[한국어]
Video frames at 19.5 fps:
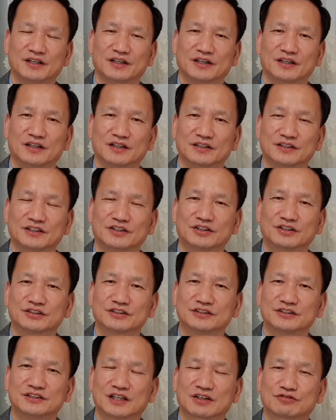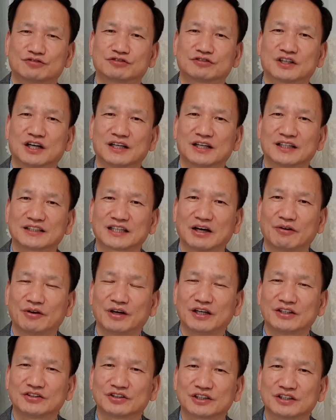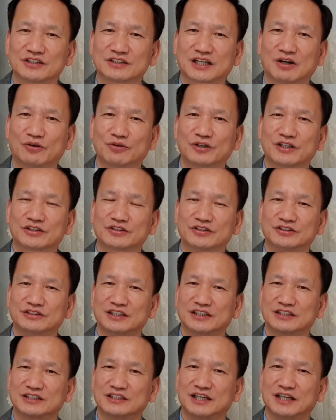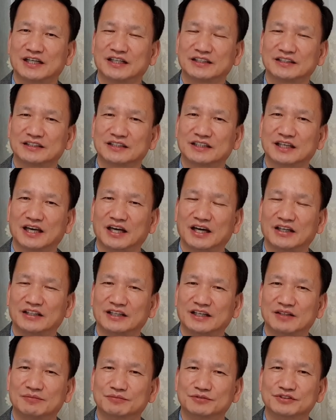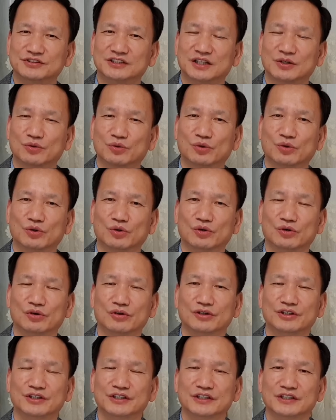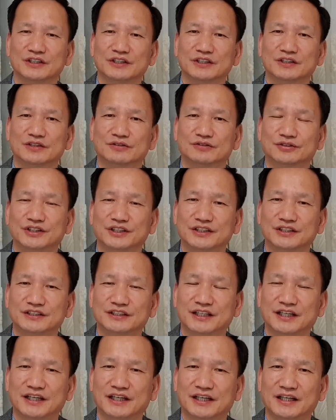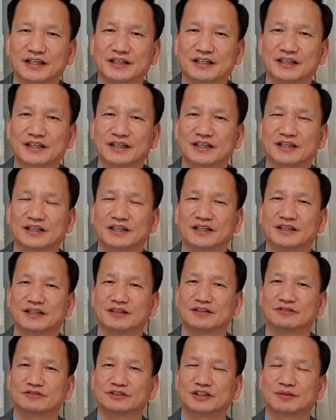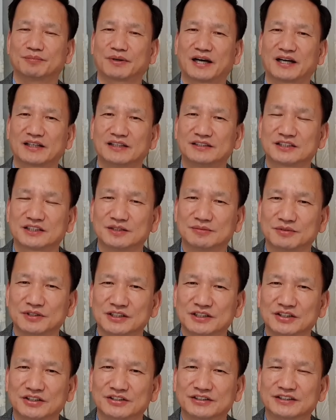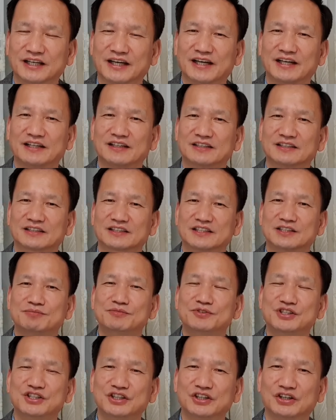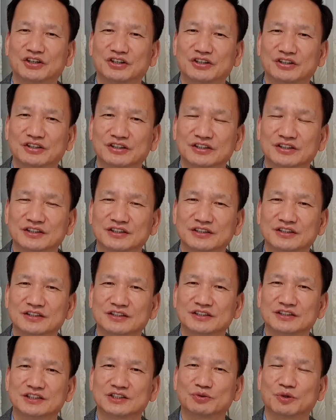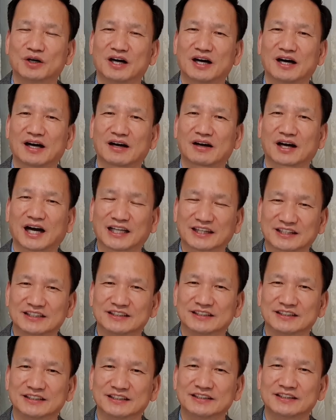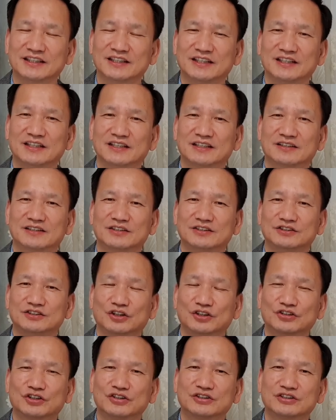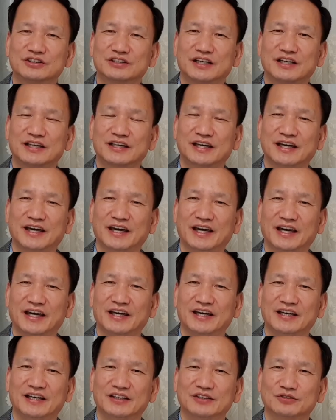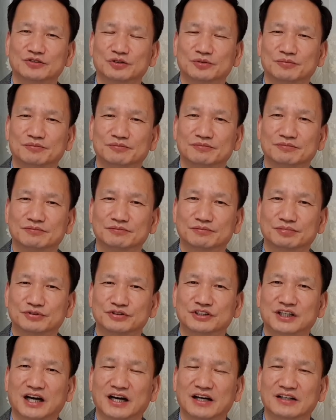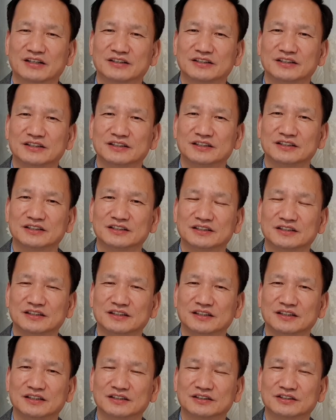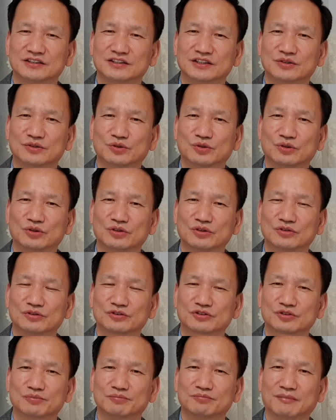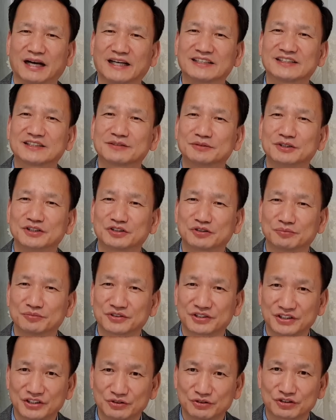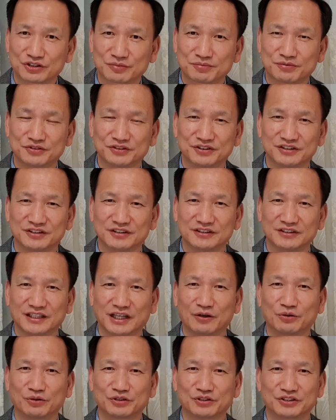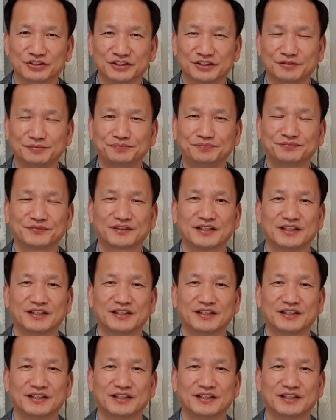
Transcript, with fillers: 어, 이것은 이제 국가나 사회적인 차원에서 이제 진행돼야 될 문제고, 우리 이제, 에, 예, 우리 82년생 김지영 씨와 같은 그런 여성들에게 좀 부탁을 예, 드리고, 좀 말씀을 좀 드리고 싶은 내용들은,